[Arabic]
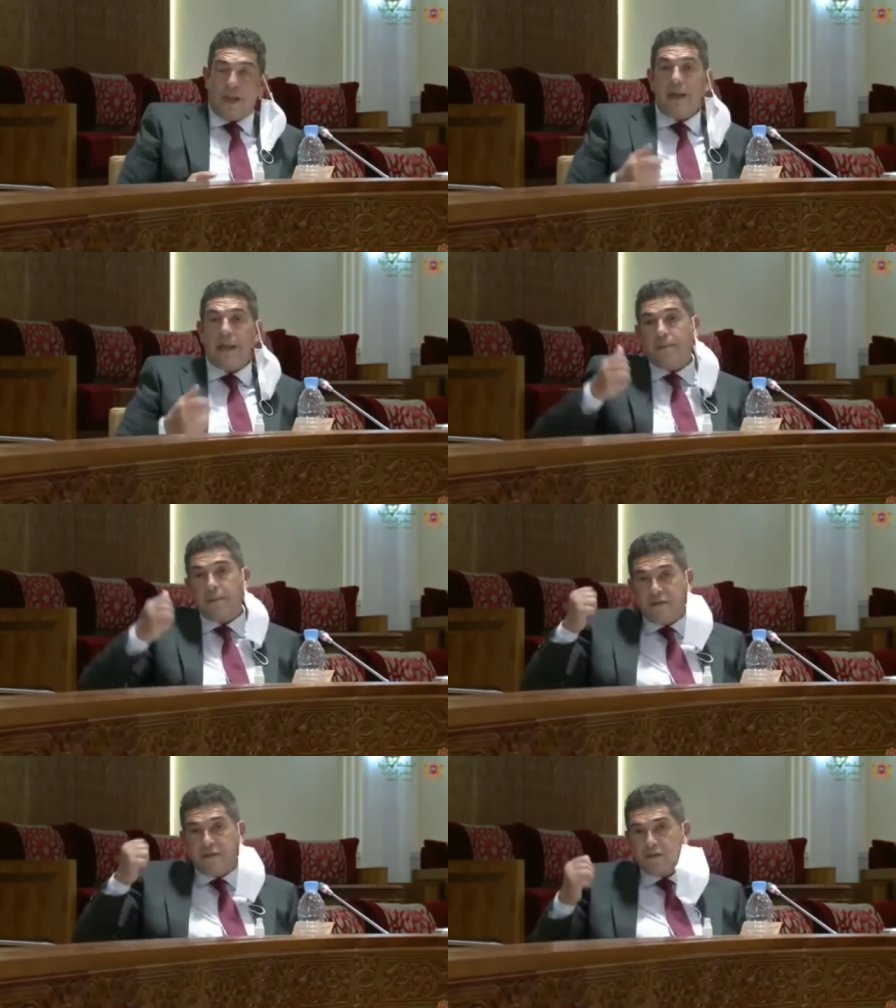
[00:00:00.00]
العام
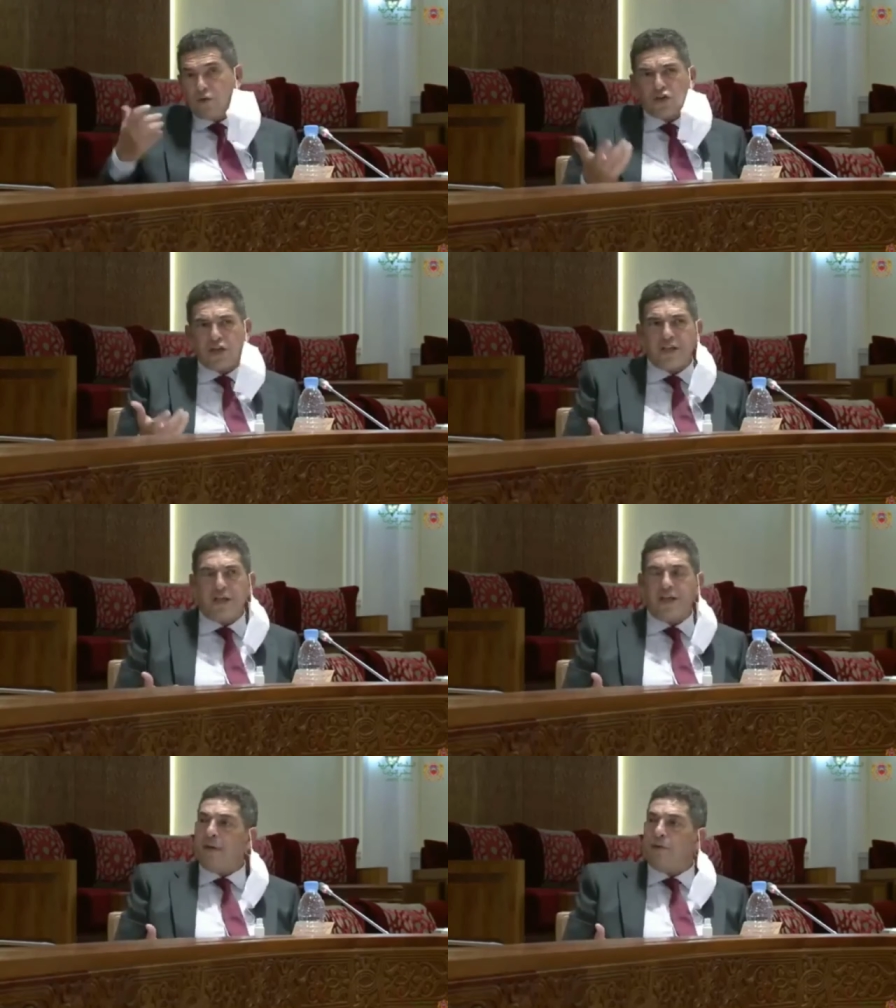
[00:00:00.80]
اللي فات فوقاش درنا
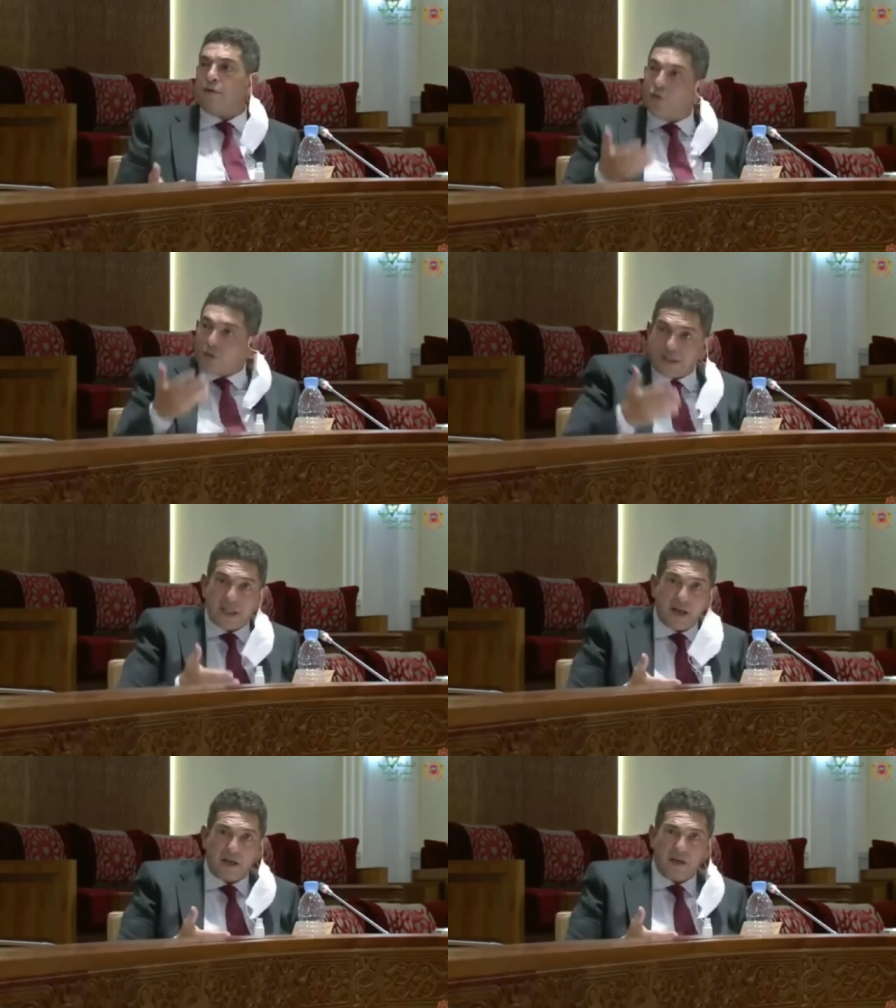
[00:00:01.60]
التعليم عن بعد في
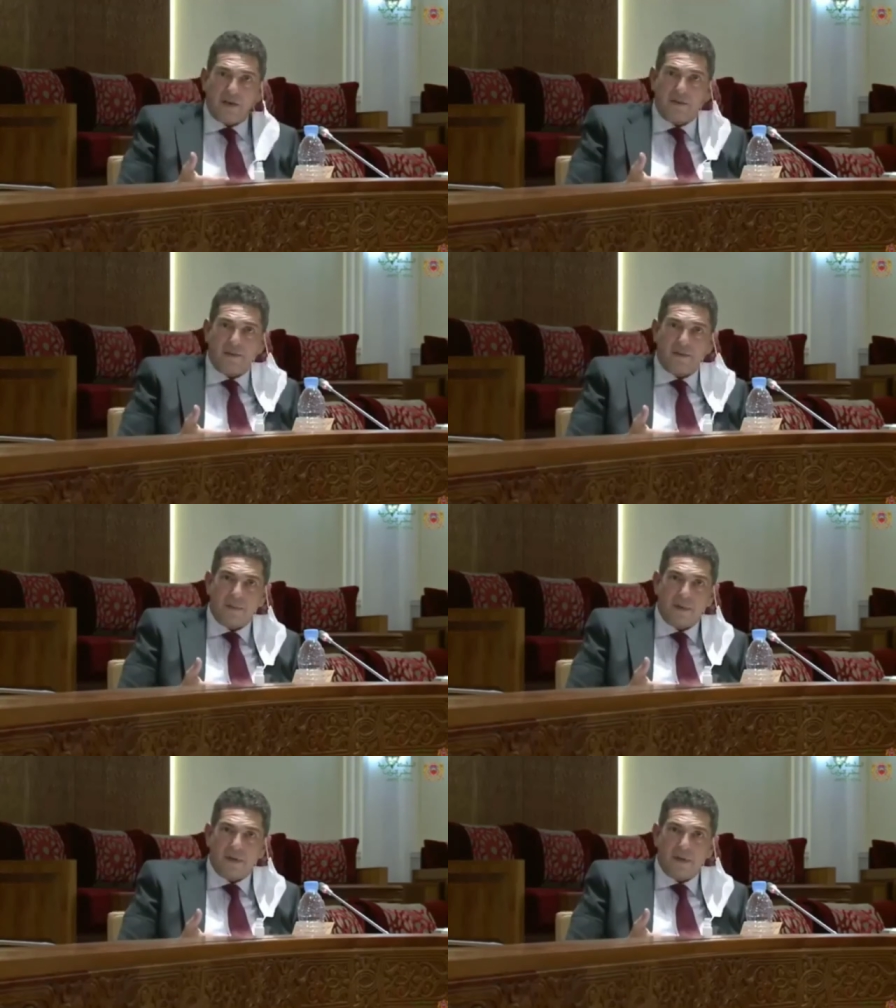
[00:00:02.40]
السنه
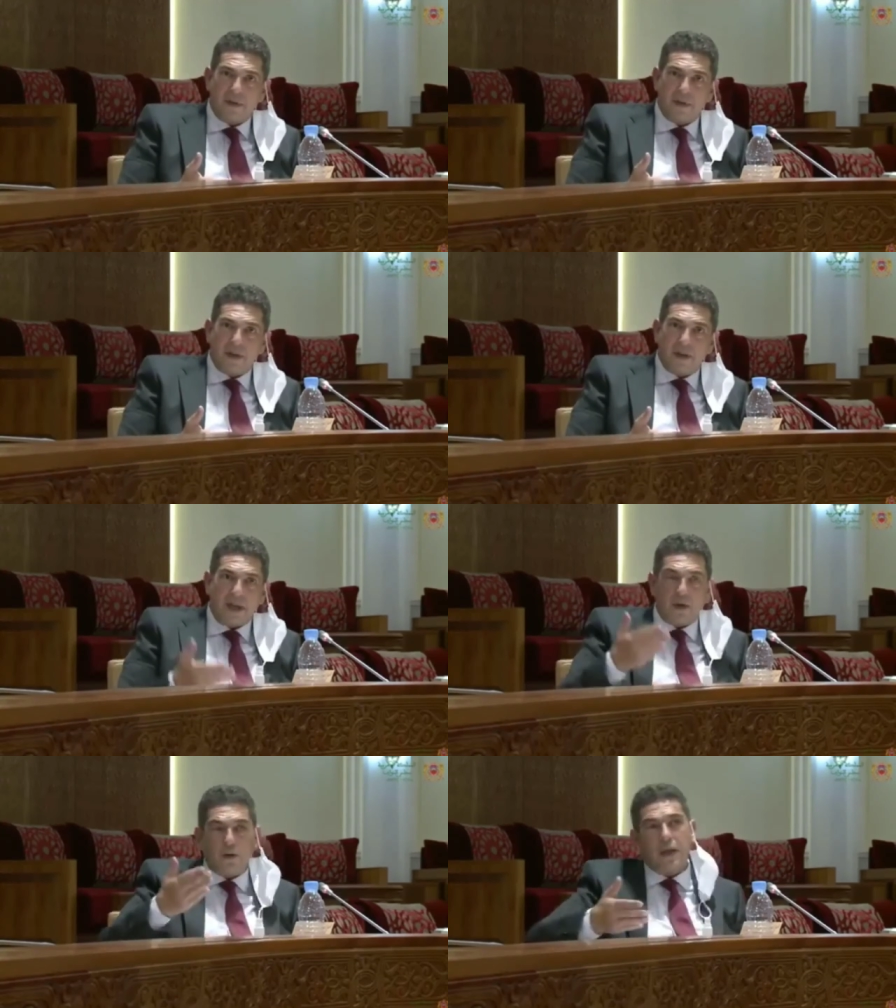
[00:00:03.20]

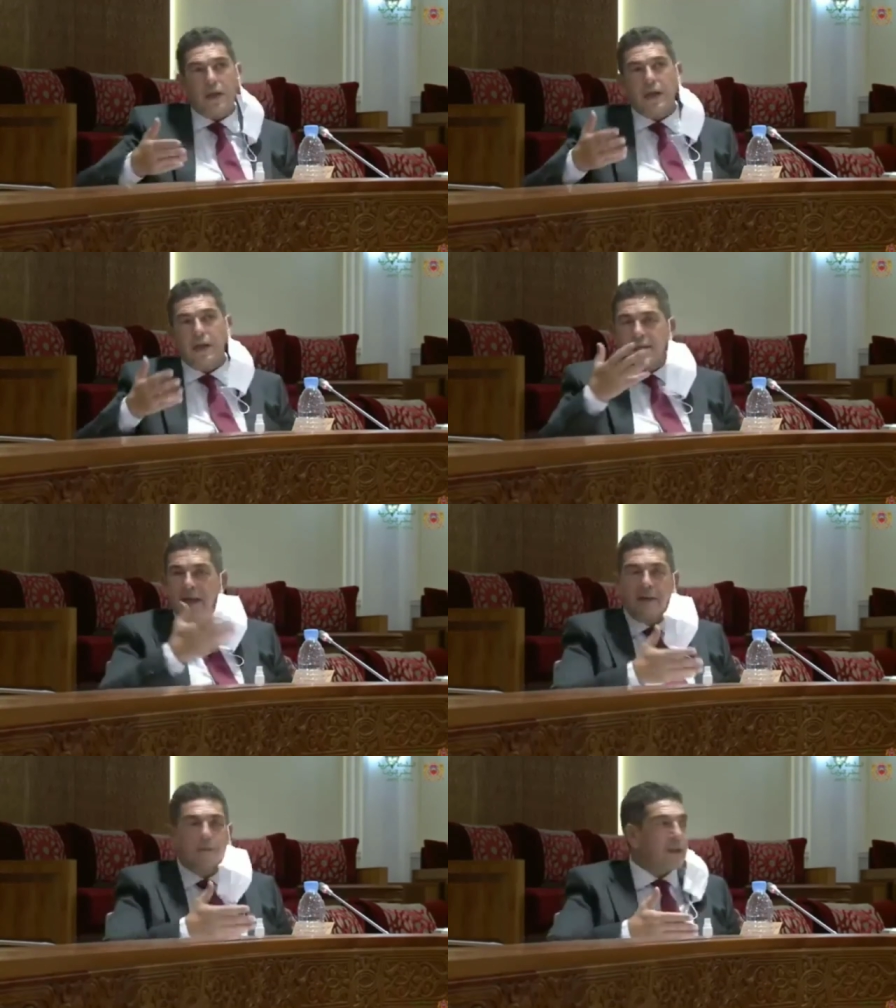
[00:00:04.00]
كانوا كي
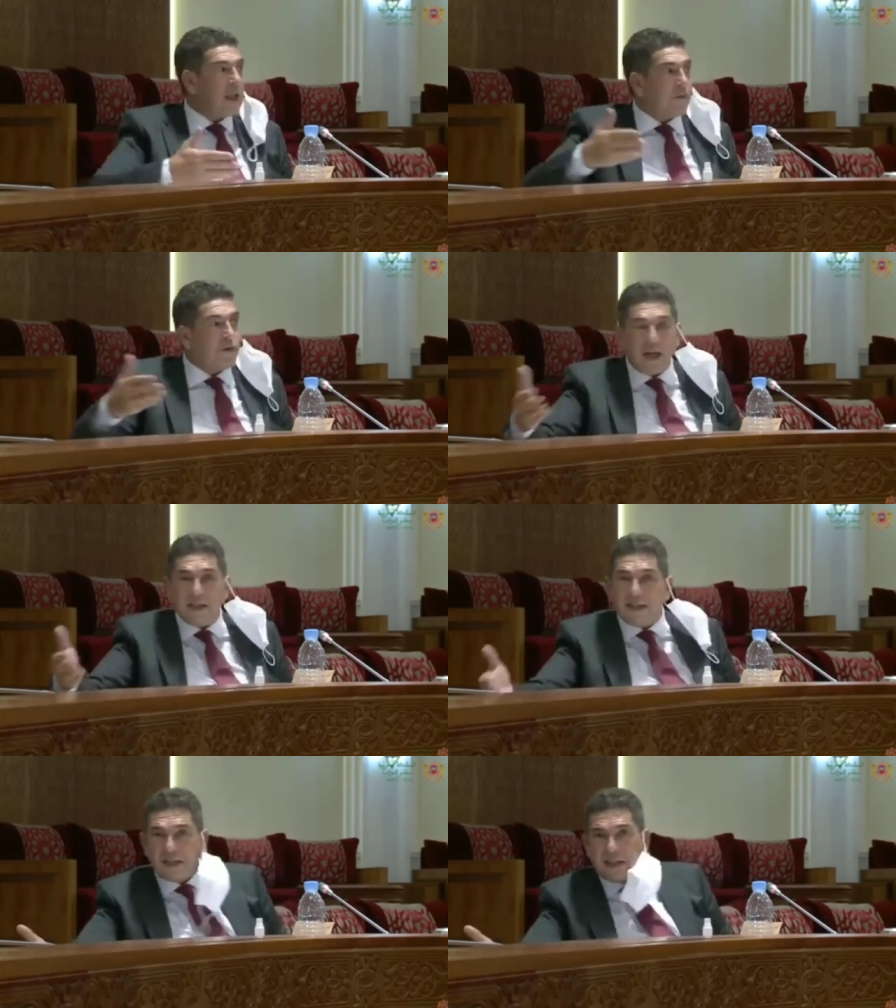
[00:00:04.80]
التلاميذ كيعرفوا
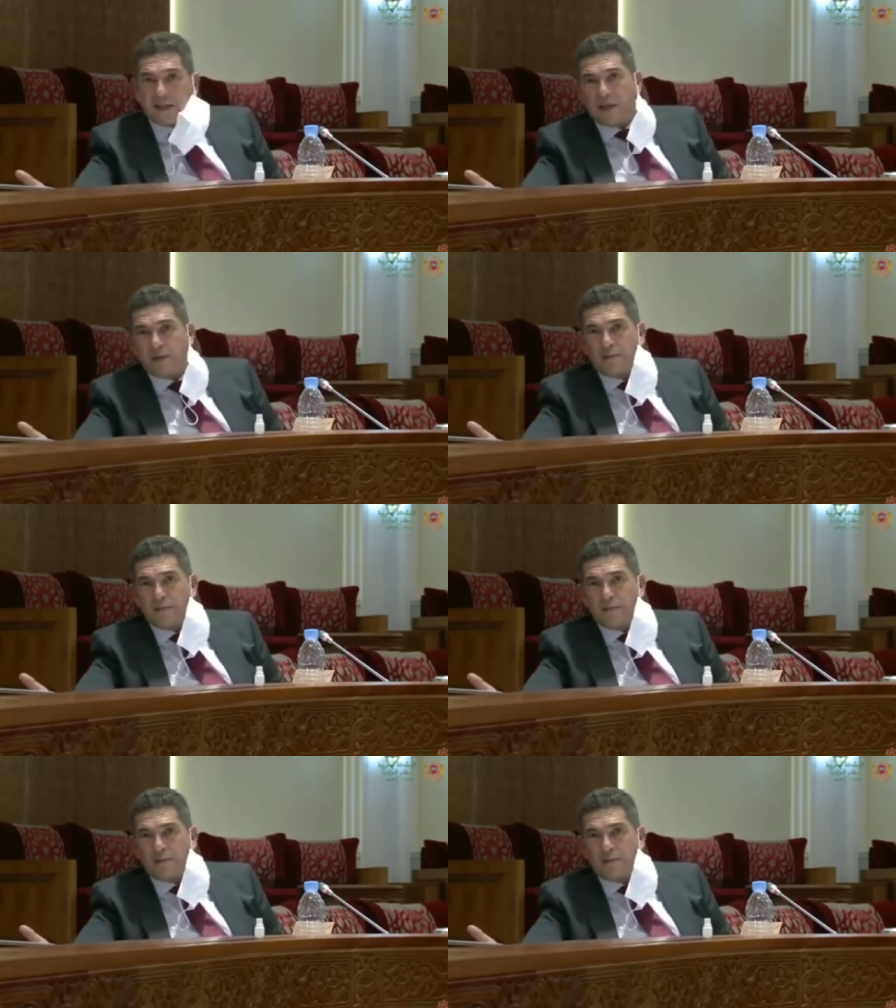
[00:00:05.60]
الاساتذه ديالهم